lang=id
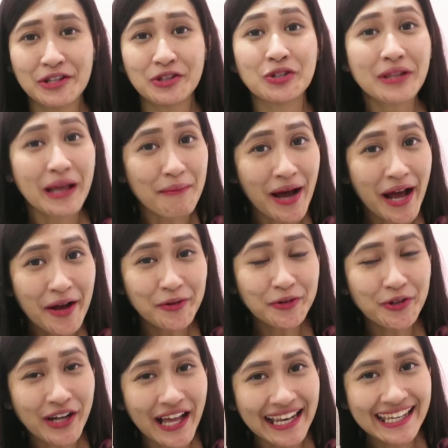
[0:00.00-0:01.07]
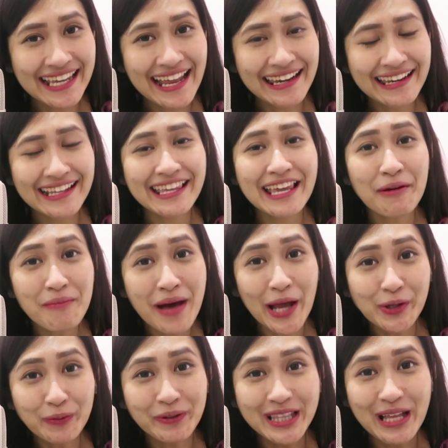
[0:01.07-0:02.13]
Terutama untuk kalian yang
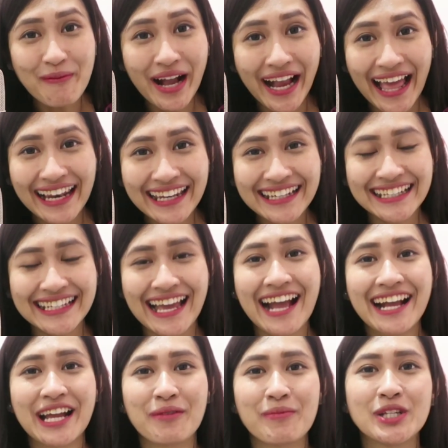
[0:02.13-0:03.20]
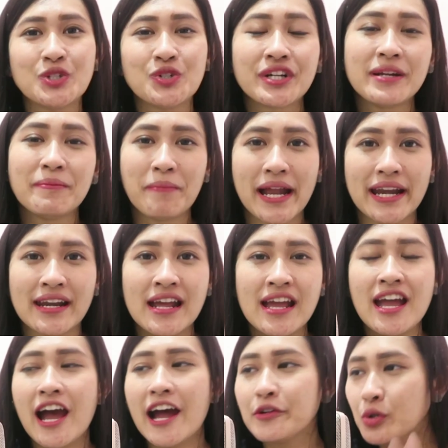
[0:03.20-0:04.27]
baru pertama kali nih akan maju ke depan.
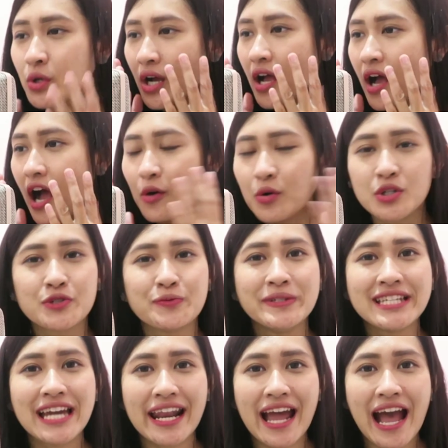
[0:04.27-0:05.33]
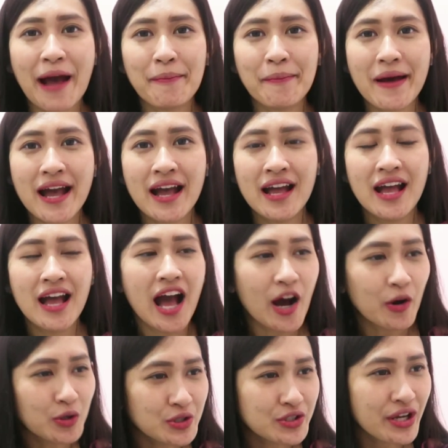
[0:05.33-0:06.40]
Aduh, aku harus bicara apa?
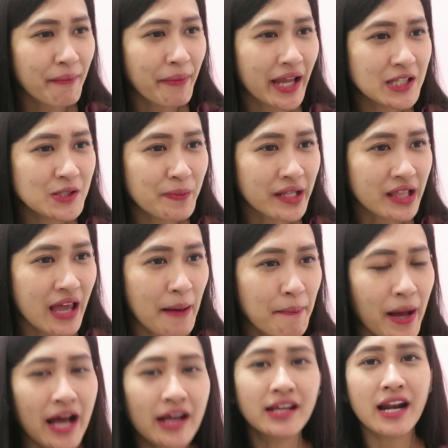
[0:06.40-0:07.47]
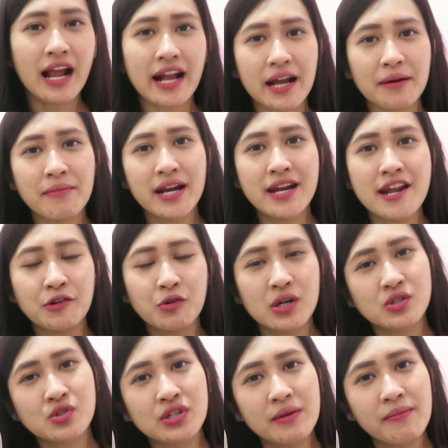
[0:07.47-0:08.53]
Aku harus nyampein seperti apa? Gerakan badanku
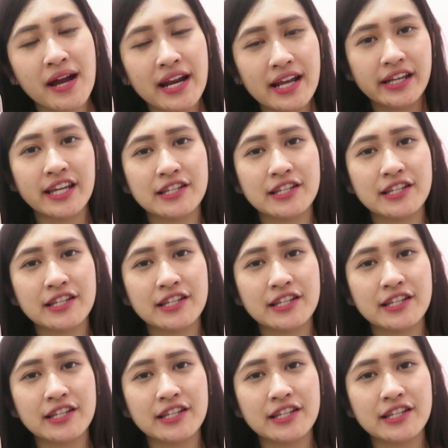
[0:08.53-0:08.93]
harus gimana?